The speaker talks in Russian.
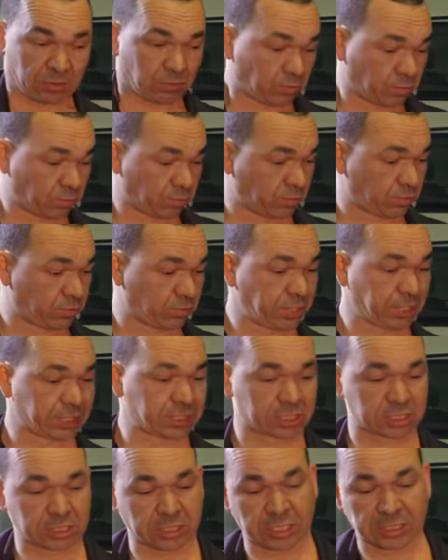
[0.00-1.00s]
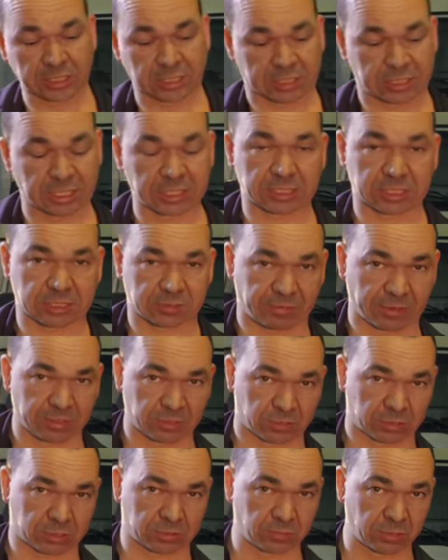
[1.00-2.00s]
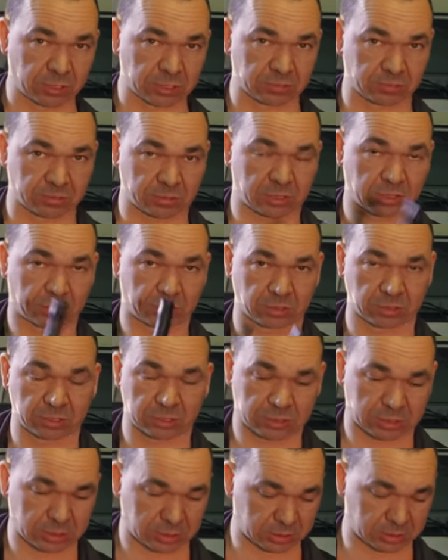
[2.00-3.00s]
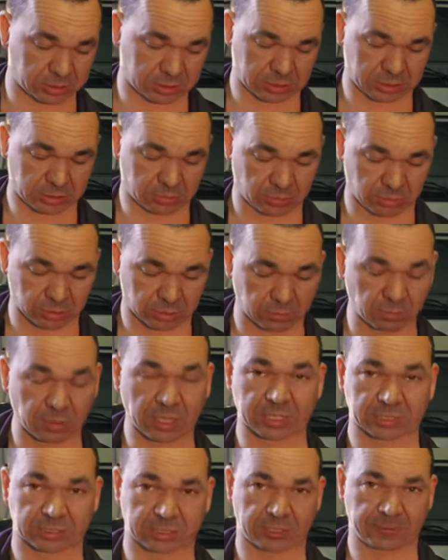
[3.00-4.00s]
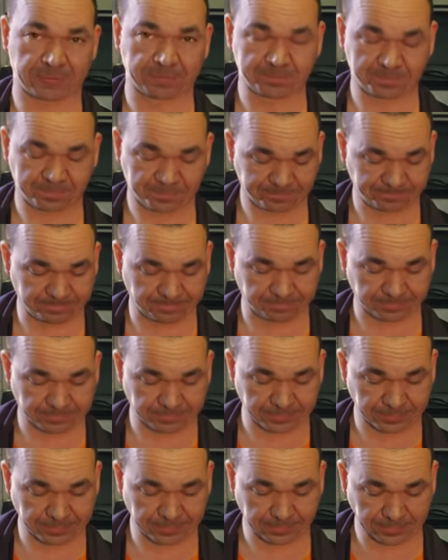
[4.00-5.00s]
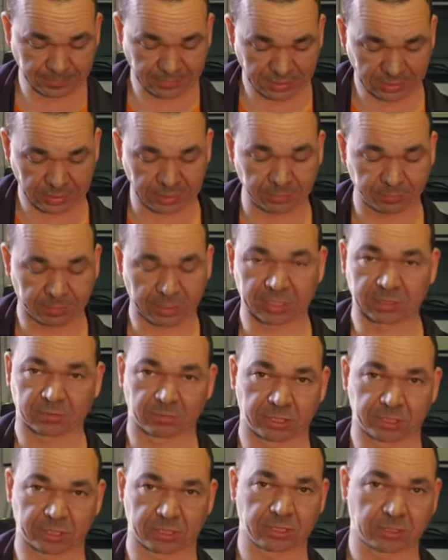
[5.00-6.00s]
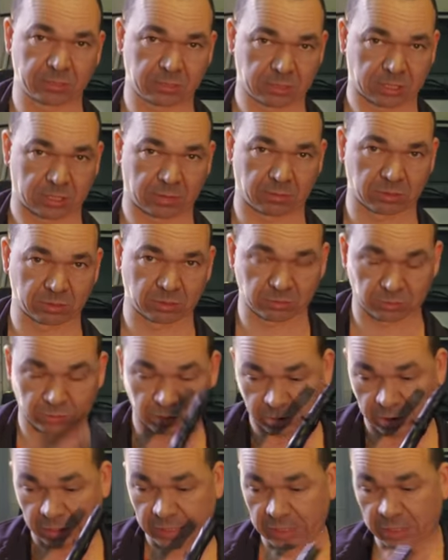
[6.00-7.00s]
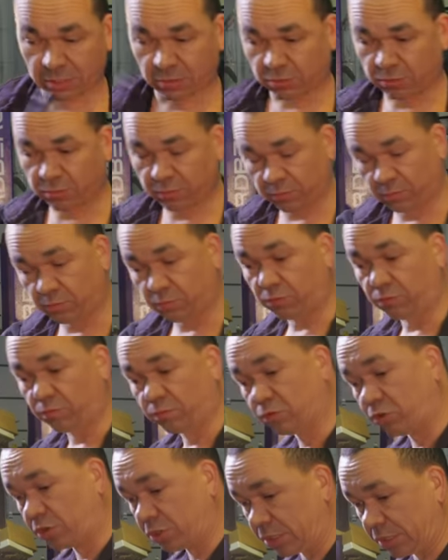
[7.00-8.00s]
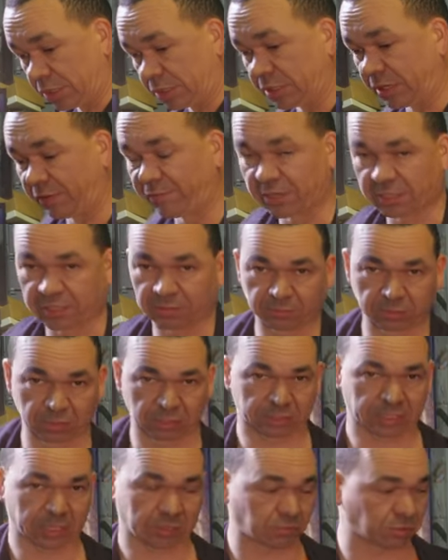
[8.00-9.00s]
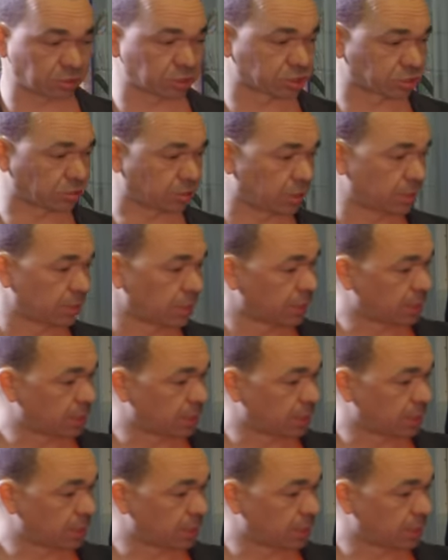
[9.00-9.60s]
у этих шлангов есть свое свойство, то есть э, от масла и поэтому они работают долго. У, у многих, наверное, было такое, что